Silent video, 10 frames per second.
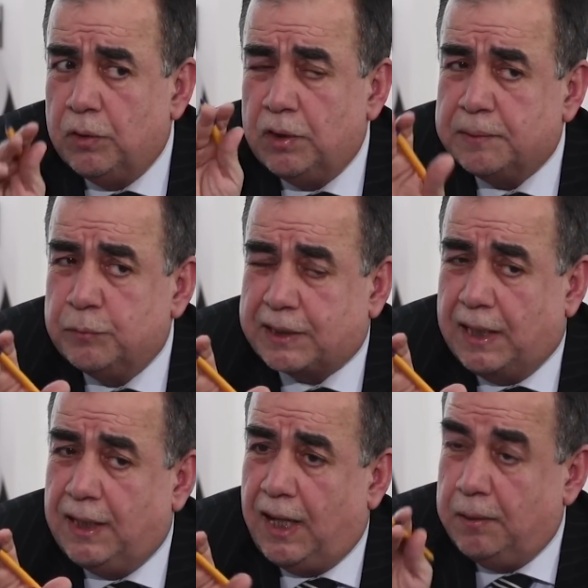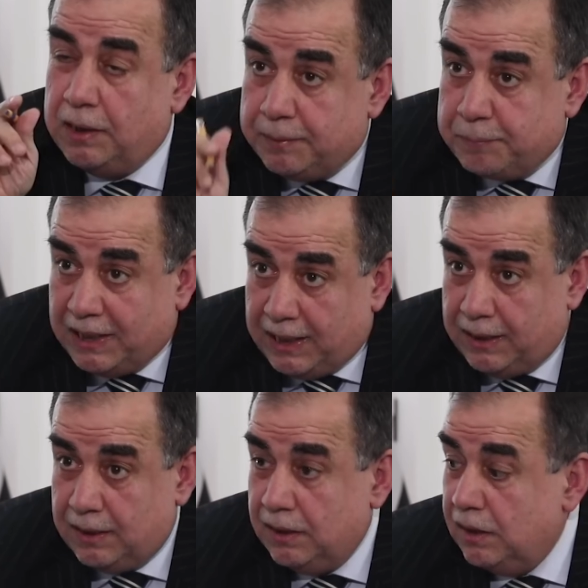المسلحه اللي
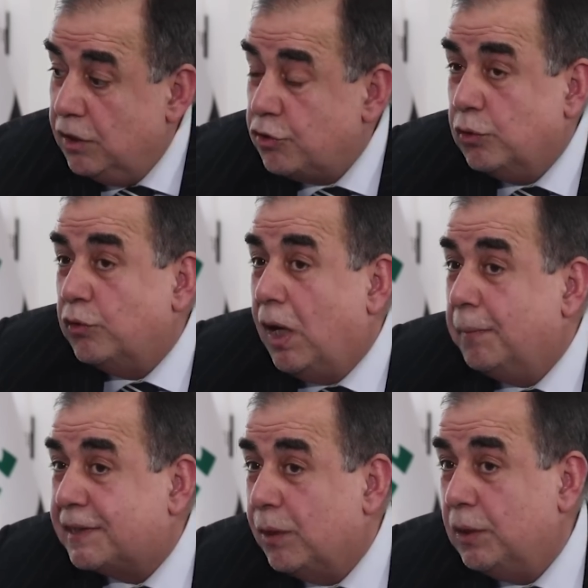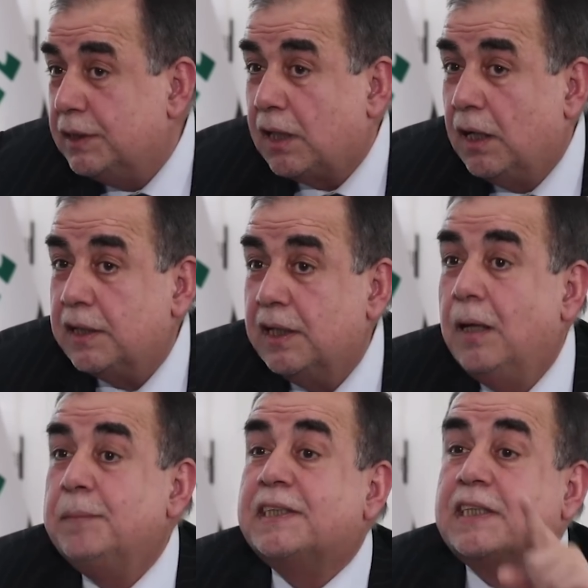بالليل شنو قام يسوي الاطار؟
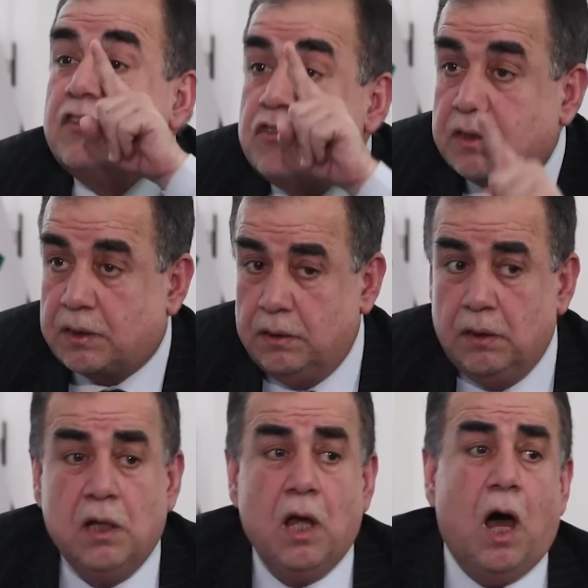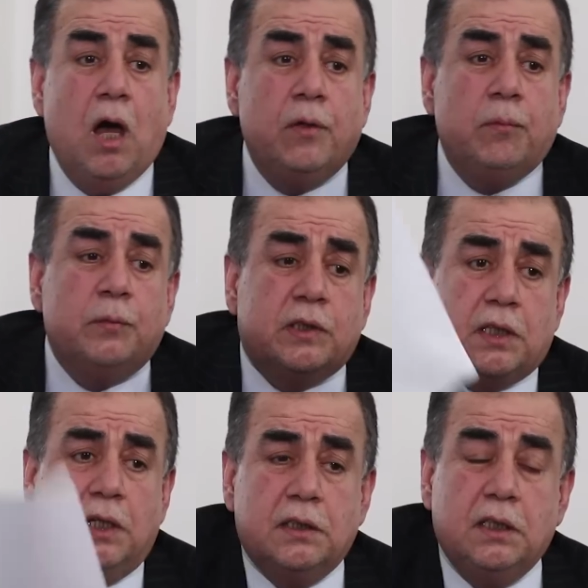قام يستنجد
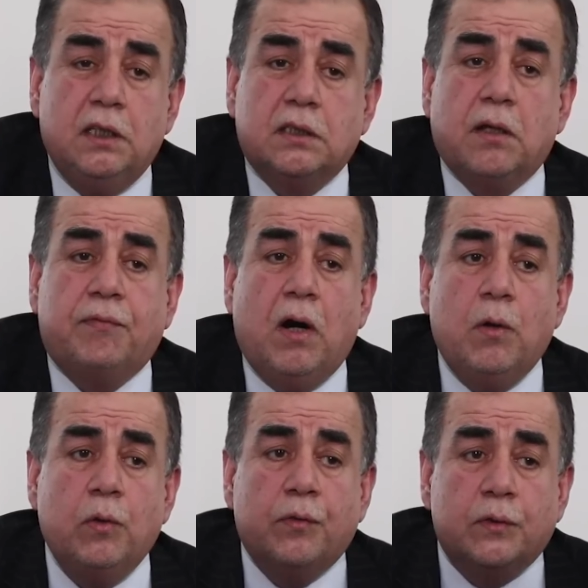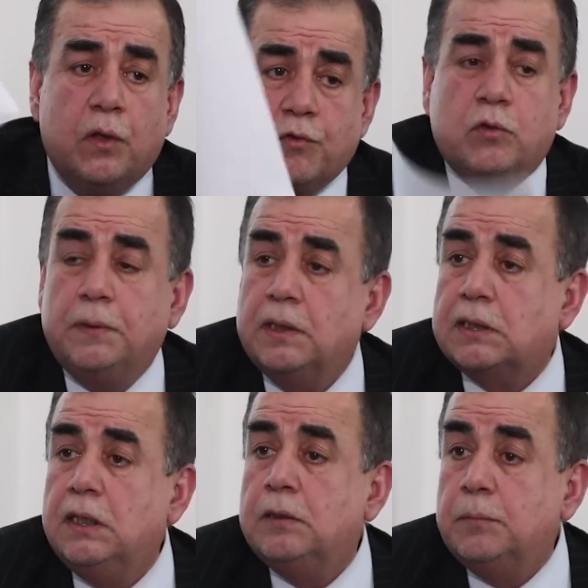مستعدين للتفاوض نرجو من
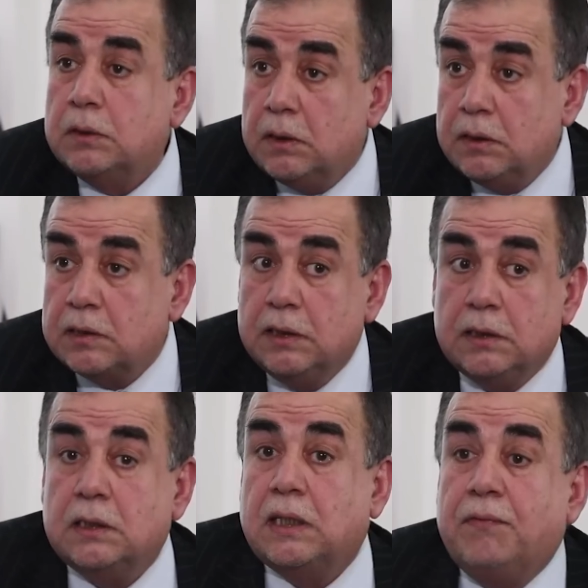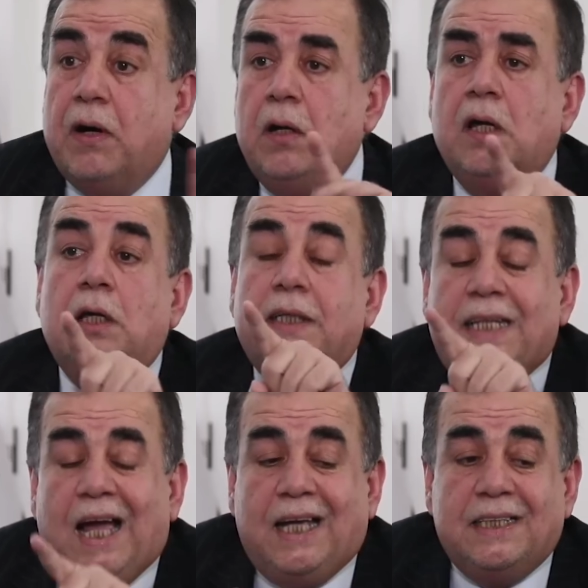السيد مقتدى نعم. الصدر التفاوض
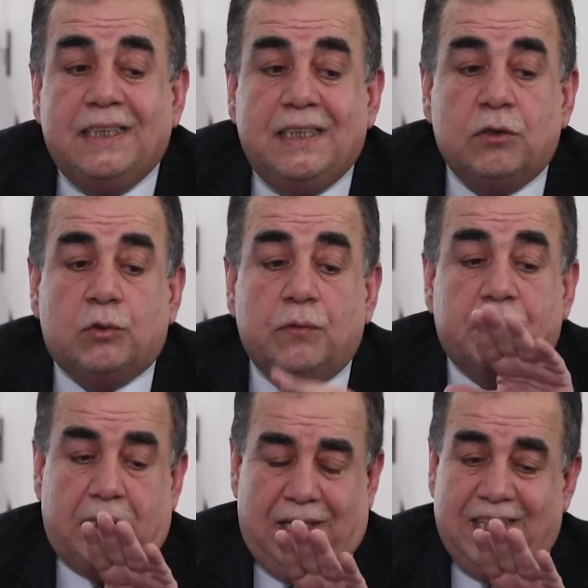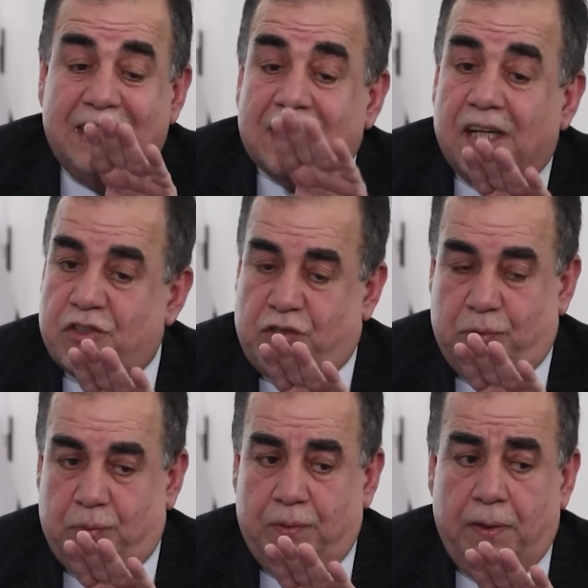يعني شوف الاطار
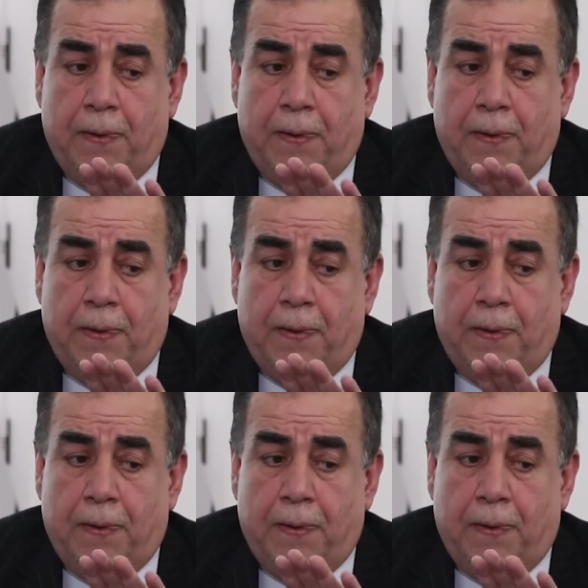شنو